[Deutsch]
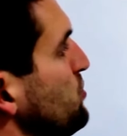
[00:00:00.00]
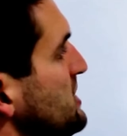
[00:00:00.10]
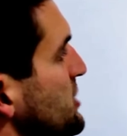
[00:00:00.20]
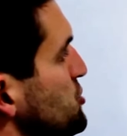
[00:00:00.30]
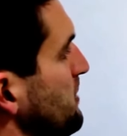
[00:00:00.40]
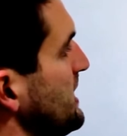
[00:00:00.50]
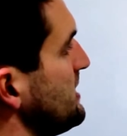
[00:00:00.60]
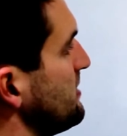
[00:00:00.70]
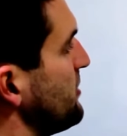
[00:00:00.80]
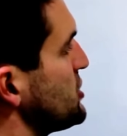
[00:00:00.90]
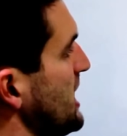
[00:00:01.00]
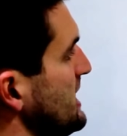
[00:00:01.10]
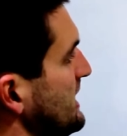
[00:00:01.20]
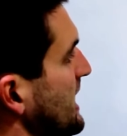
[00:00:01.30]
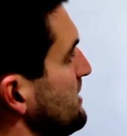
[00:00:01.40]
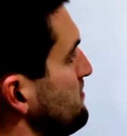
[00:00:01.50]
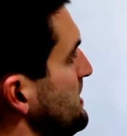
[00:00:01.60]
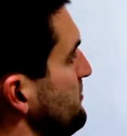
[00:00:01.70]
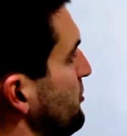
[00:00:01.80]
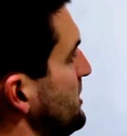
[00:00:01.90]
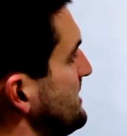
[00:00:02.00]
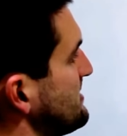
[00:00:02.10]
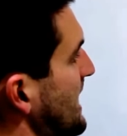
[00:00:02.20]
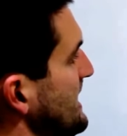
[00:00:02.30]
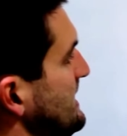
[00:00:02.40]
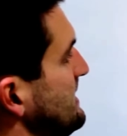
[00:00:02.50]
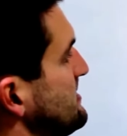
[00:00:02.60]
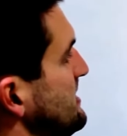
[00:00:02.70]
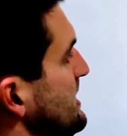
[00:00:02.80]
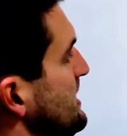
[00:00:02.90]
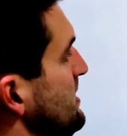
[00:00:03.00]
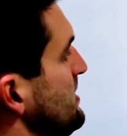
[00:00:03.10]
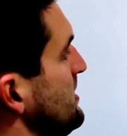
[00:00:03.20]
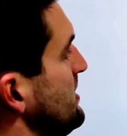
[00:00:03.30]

und die entsprechenden Wahrscheinlichkeiten p von x gleich xi